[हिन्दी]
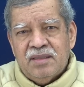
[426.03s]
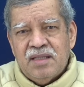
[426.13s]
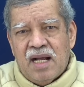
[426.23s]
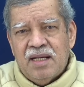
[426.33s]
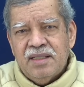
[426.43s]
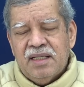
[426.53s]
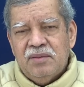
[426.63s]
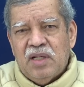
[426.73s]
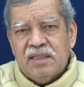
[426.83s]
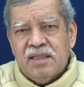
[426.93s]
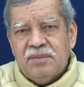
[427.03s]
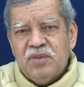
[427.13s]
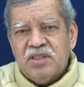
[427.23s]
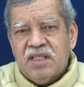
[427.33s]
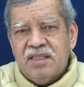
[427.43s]
नहाने के बाद
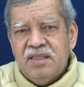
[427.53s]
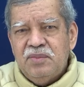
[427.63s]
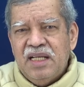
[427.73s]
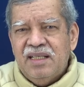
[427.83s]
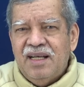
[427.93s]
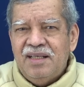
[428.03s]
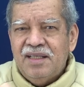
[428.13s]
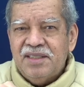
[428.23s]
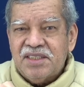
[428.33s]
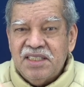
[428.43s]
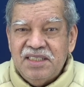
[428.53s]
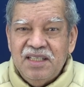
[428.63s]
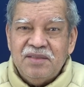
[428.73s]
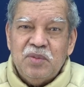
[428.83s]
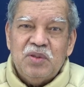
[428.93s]
आपने शरीर में एक अलग
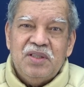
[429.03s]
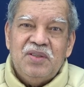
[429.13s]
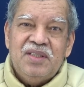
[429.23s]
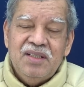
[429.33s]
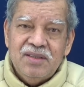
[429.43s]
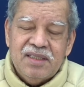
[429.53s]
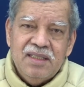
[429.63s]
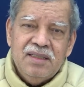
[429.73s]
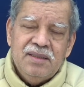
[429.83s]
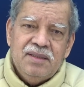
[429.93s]
स्थिति अनुभव की क्योंकि